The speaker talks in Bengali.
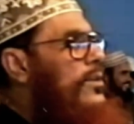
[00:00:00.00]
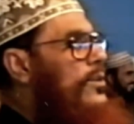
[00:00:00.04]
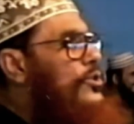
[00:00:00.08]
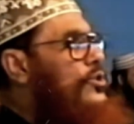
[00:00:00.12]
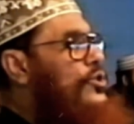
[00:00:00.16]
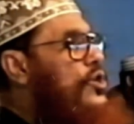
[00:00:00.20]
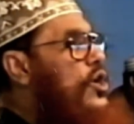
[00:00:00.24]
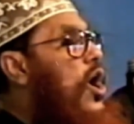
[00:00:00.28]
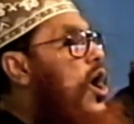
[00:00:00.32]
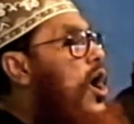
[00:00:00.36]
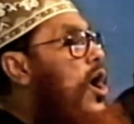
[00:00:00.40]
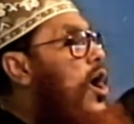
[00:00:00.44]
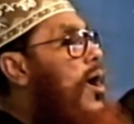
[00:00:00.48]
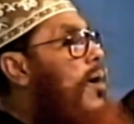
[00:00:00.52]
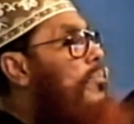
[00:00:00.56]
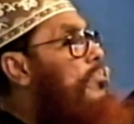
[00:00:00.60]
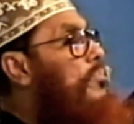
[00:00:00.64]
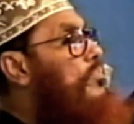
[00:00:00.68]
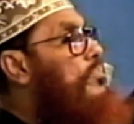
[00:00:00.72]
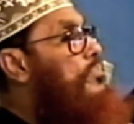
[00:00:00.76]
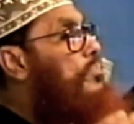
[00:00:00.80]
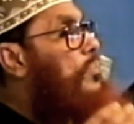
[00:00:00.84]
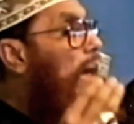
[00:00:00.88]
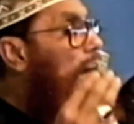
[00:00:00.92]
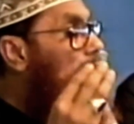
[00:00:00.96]
সব
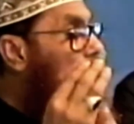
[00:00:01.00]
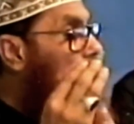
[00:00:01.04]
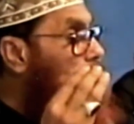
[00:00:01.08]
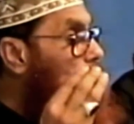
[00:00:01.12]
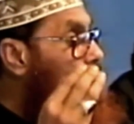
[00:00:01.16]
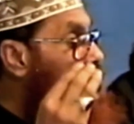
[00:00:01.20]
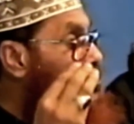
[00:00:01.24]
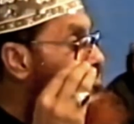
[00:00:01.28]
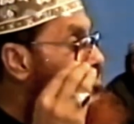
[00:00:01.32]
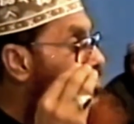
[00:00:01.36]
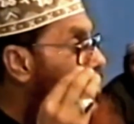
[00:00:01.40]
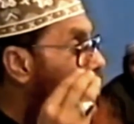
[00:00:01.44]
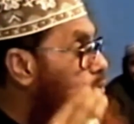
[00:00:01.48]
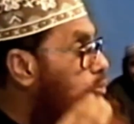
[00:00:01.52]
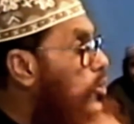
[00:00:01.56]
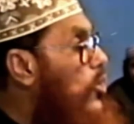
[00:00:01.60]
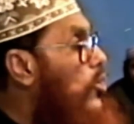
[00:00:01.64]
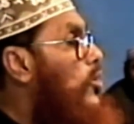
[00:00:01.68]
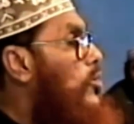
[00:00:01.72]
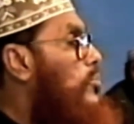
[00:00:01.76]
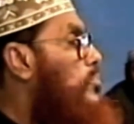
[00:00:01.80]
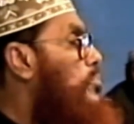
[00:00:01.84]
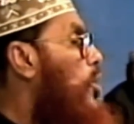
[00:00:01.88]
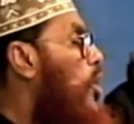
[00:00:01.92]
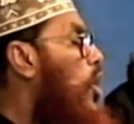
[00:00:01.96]
পিন
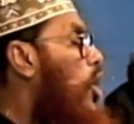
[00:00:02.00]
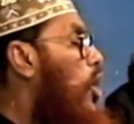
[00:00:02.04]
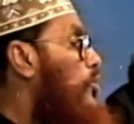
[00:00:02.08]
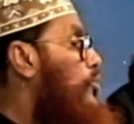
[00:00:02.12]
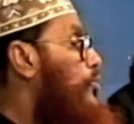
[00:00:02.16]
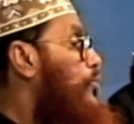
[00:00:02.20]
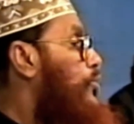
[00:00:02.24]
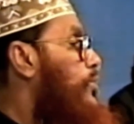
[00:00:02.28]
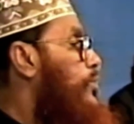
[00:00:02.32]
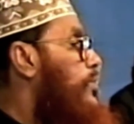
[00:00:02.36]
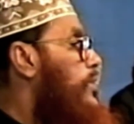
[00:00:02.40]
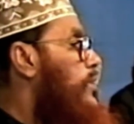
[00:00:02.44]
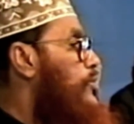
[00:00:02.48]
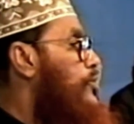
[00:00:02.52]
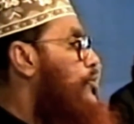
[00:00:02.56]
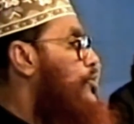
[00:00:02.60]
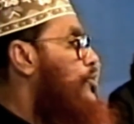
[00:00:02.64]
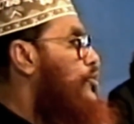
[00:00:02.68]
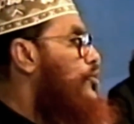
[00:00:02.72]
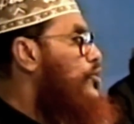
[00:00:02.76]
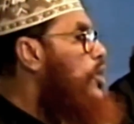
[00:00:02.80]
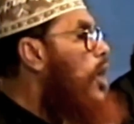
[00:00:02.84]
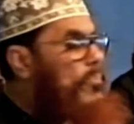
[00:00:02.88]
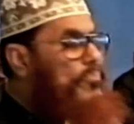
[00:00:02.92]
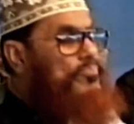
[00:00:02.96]
পতন বধ
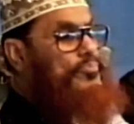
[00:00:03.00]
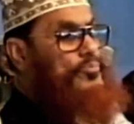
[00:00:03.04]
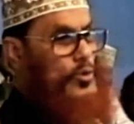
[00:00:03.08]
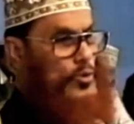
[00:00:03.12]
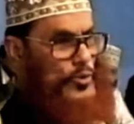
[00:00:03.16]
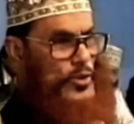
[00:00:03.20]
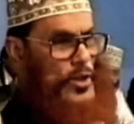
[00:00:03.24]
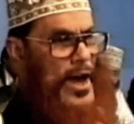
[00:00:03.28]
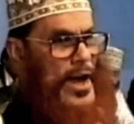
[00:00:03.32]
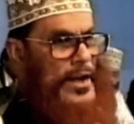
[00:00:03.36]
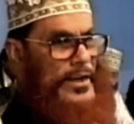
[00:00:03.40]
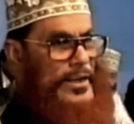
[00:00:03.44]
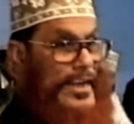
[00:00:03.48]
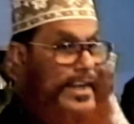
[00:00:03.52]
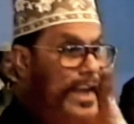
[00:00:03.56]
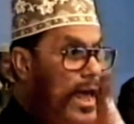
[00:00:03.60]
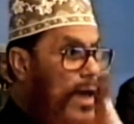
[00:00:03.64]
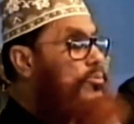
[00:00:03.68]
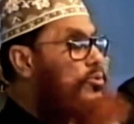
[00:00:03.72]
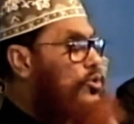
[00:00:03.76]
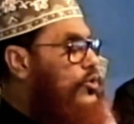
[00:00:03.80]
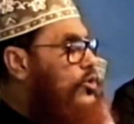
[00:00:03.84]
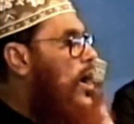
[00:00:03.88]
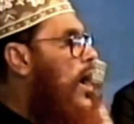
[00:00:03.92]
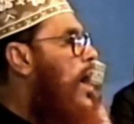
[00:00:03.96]
স্তব্ধতা
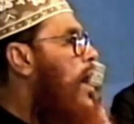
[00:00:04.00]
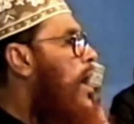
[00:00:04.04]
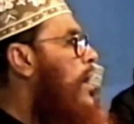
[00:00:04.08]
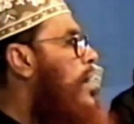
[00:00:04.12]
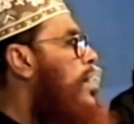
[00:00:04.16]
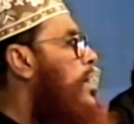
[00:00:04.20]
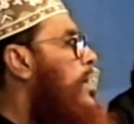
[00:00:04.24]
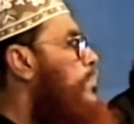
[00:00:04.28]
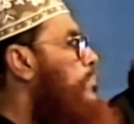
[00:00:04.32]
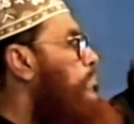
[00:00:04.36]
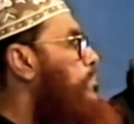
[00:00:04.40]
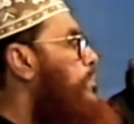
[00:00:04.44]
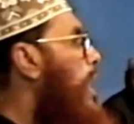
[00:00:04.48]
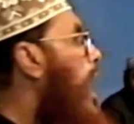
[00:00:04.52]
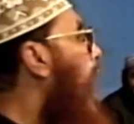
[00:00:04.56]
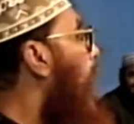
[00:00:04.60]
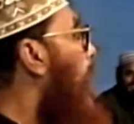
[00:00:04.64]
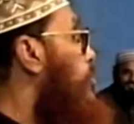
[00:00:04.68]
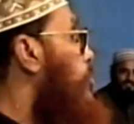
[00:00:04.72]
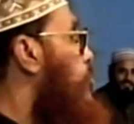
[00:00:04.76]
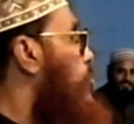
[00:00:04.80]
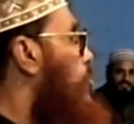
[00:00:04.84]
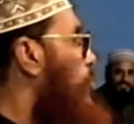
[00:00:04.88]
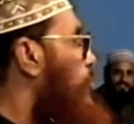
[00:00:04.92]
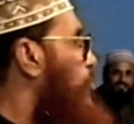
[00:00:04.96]
নিরাপতা
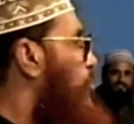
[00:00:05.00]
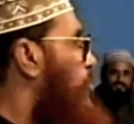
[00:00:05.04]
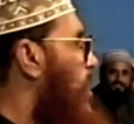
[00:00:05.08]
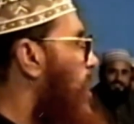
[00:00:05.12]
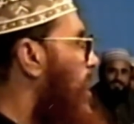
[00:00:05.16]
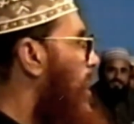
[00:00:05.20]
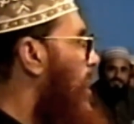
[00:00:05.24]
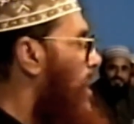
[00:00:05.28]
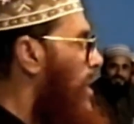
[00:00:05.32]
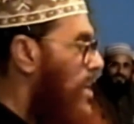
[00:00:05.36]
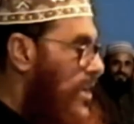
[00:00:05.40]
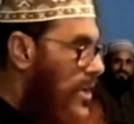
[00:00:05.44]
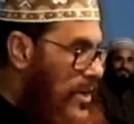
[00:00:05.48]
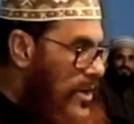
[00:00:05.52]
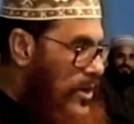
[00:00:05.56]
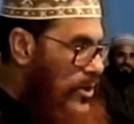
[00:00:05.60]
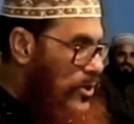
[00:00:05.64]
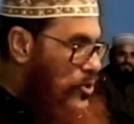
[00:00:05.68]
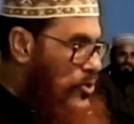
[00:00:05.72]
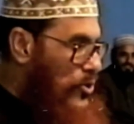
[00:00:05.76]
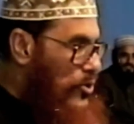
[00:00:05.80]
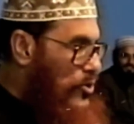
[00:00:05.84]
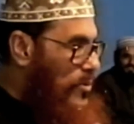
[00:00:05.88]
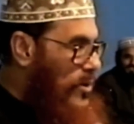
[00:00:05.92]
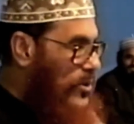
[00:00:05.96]
বিরাজ করছে
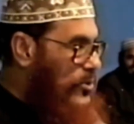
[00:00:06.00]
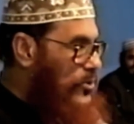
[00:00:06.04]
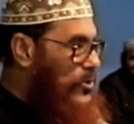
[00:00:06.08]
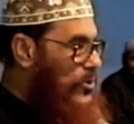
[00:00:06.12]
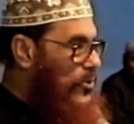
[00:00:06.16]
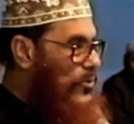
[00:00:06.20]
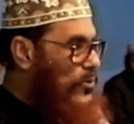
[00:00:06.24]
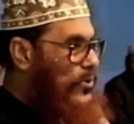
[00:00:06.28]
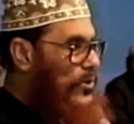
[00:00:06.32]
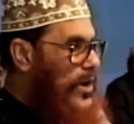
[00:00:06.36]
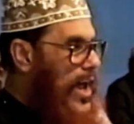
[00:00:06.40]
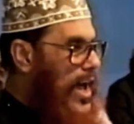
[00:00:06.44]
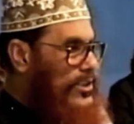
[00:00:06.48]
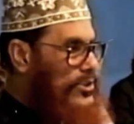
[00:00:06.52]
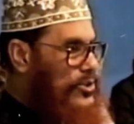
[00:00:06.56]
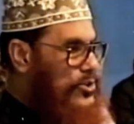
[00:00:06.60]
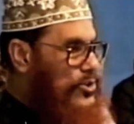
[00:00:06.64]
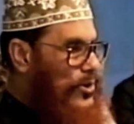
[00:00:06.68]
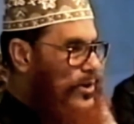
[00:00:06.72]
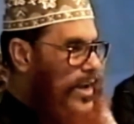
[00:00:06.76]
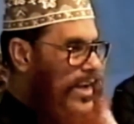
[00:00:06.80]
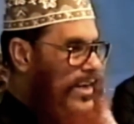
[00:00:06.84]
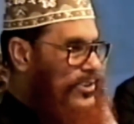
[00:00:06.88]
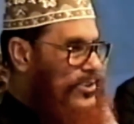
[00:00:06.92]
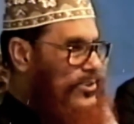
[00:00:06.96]
শুধুমাত্র কোরআন
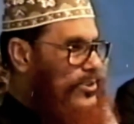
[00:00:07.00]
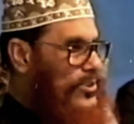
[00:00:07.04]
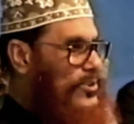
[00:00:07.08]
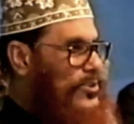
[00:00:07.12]
শোনার জন্য